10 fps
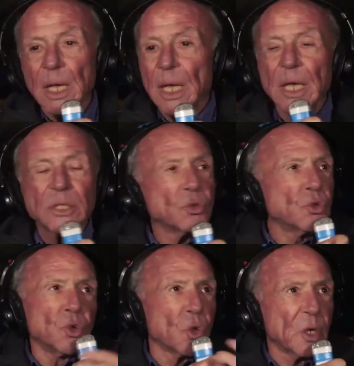Et
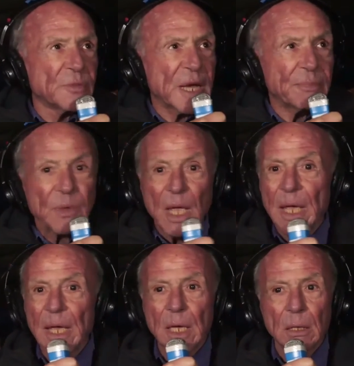toujours comme ça.
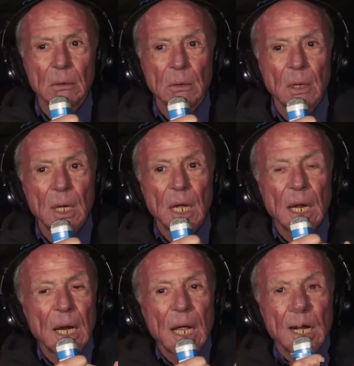Et
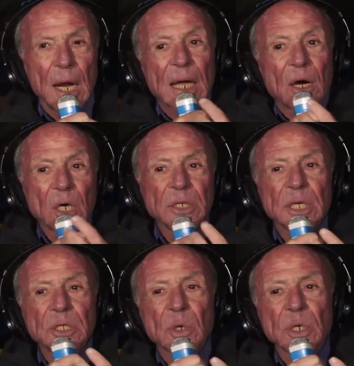la grande
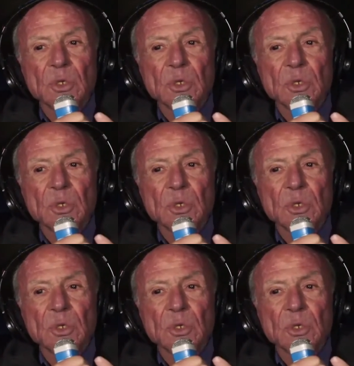insurrection